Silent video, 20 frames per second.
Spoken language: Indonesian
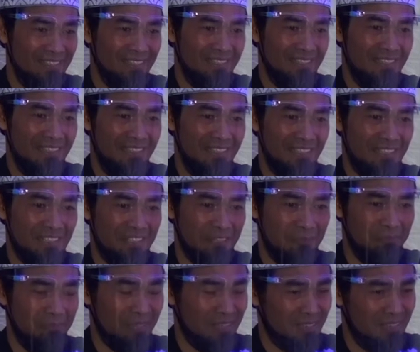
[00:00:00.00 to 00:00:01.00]
yang
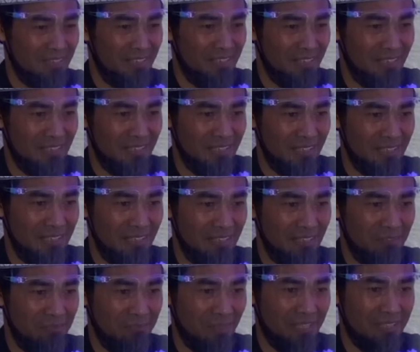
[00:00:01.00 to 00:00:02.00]
seperti ini,
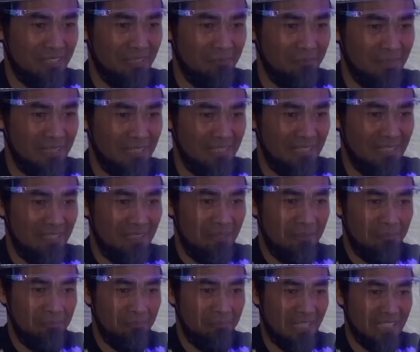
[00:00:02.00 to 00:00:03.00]
pandemi,
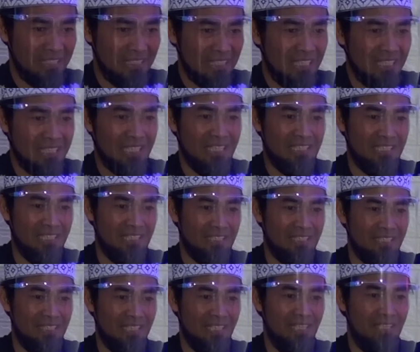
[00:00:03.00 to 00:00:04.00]
masihkah
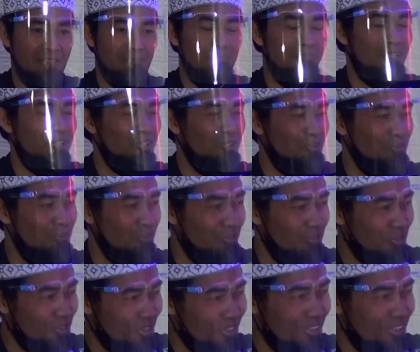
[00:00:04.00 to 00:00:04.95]
kita bersyukur